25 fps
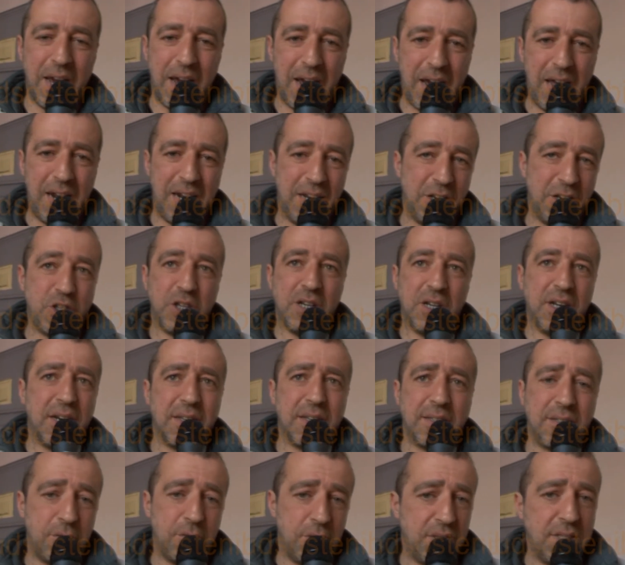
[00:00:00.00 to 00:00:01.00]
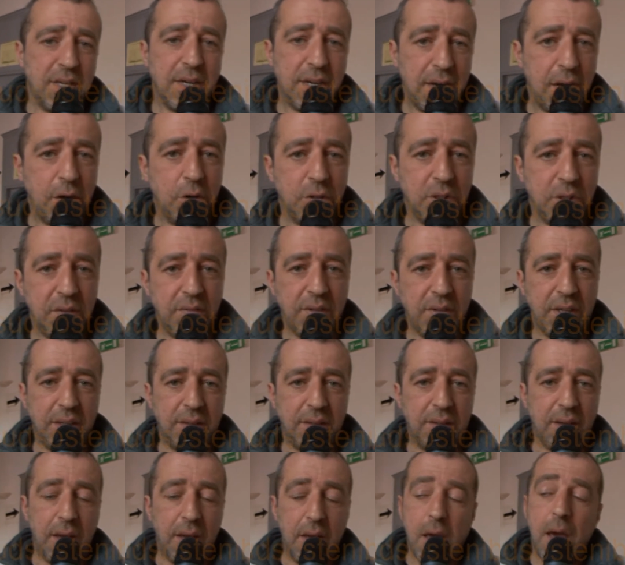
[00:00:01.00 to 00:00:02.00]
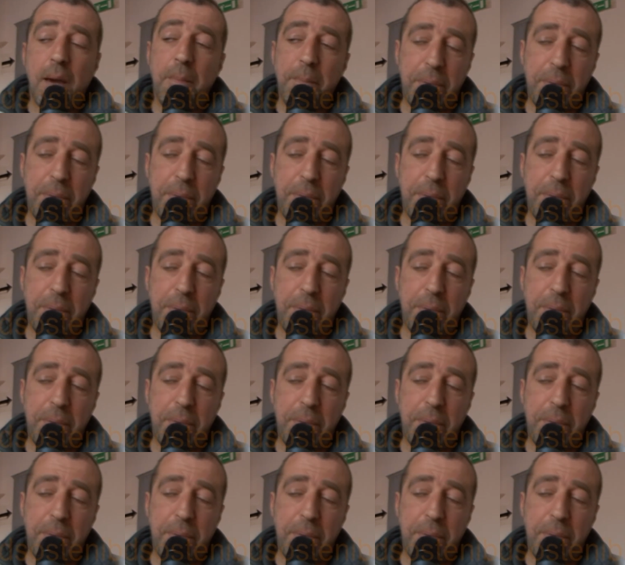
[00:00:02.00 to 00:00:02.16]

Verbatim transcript: alla generazione di Agnello De Vita,